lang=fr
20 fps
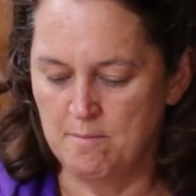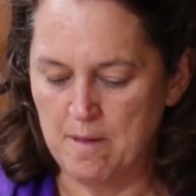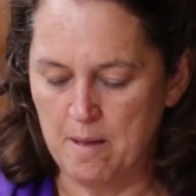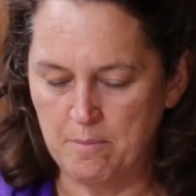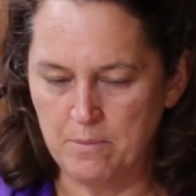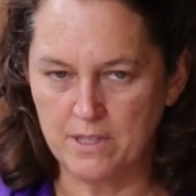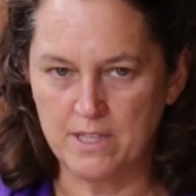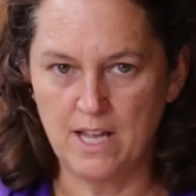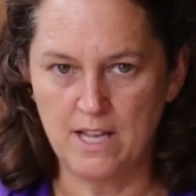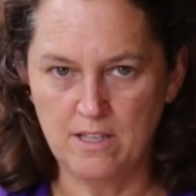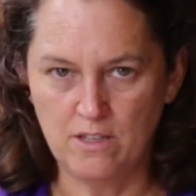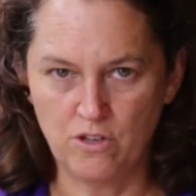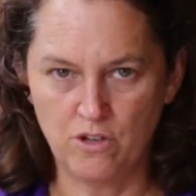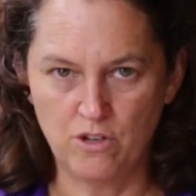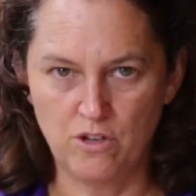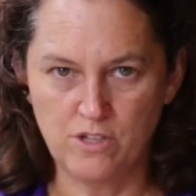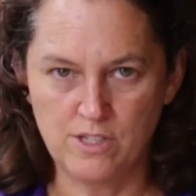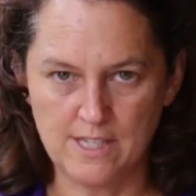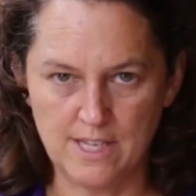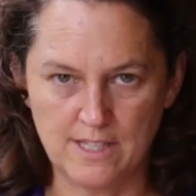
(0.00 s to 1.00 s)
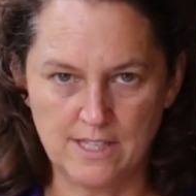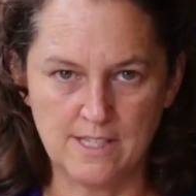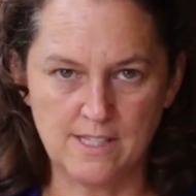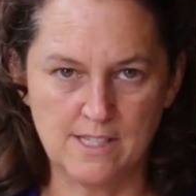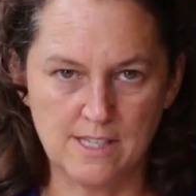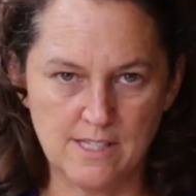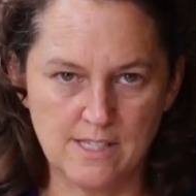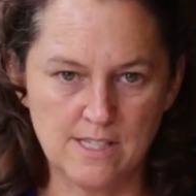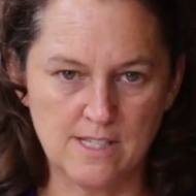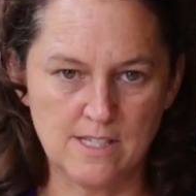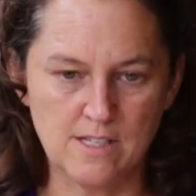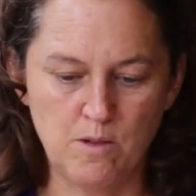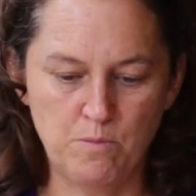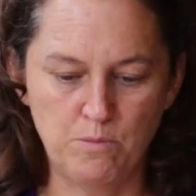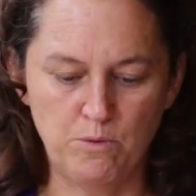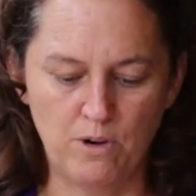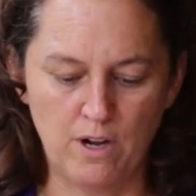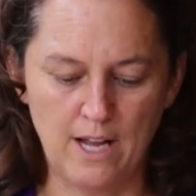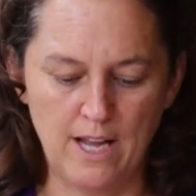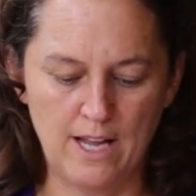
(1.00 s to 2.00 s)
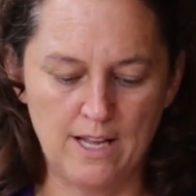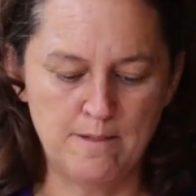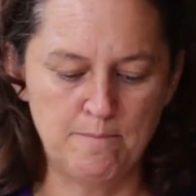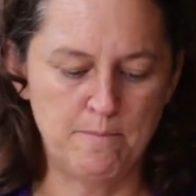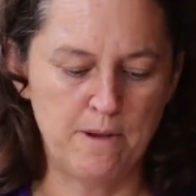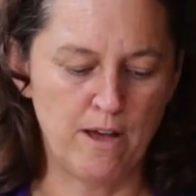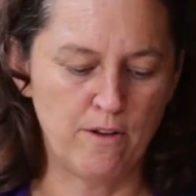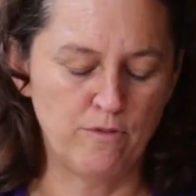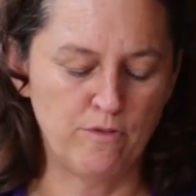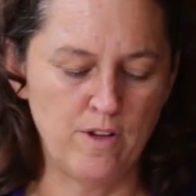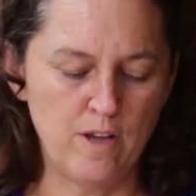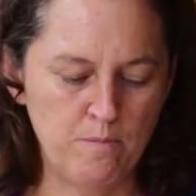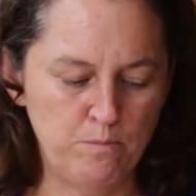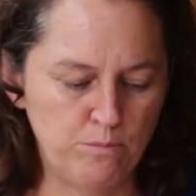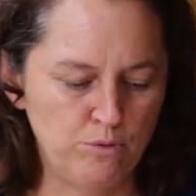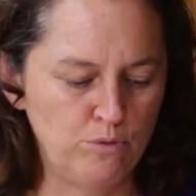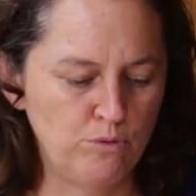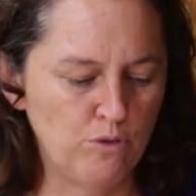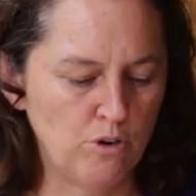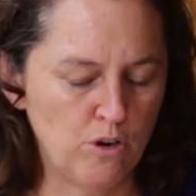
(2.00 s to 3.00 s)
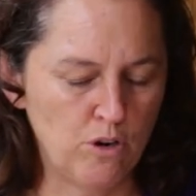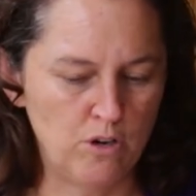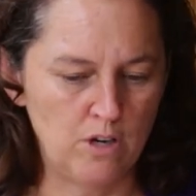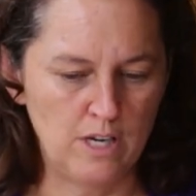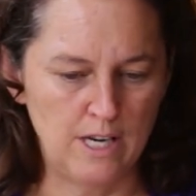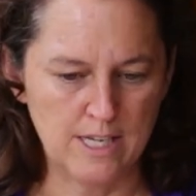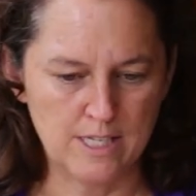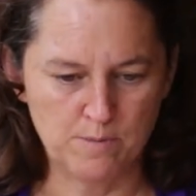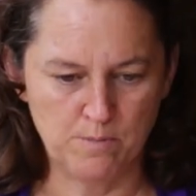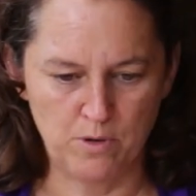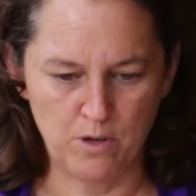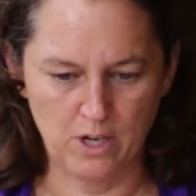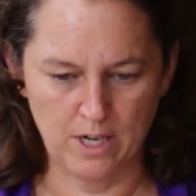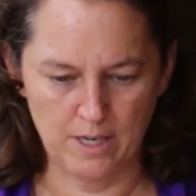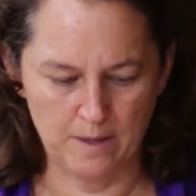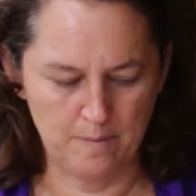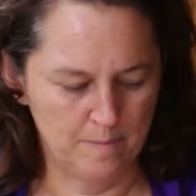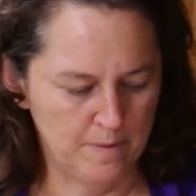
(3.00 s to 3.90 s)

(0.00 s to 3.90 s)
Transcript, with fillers: ben, peut-être que cet exercice-là pourrait être parfait pour euh, l'explorer.